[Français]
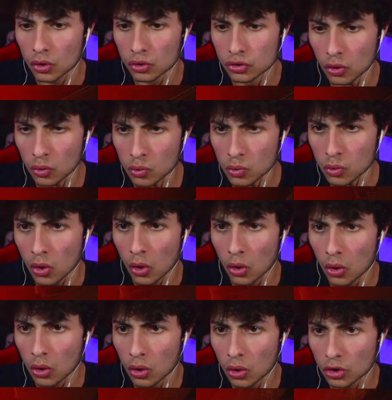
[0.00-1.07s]
non.
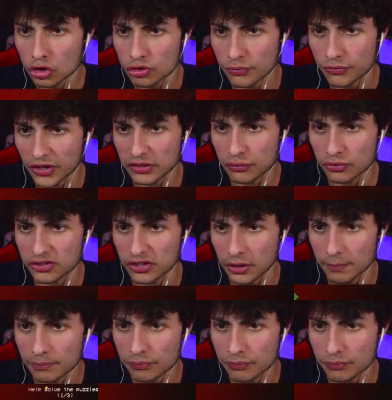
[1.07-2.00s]
Je vais me faire défoncer.